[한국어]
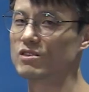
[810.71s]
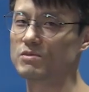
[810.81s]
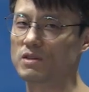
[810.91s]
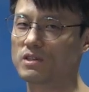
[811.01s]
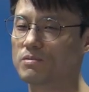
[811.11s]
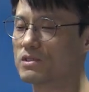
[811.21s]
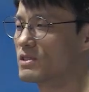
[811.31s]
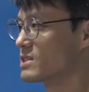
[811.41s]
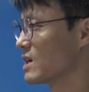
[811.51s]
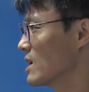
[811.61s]
국민 참여
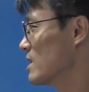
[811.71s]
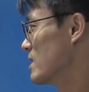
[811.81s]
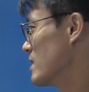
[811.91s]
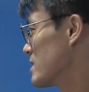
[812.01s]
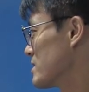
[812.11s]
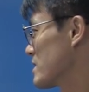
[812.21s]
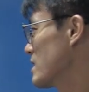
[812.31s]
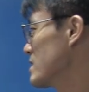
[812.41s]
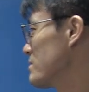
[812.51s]
재판은 그냥 그러니까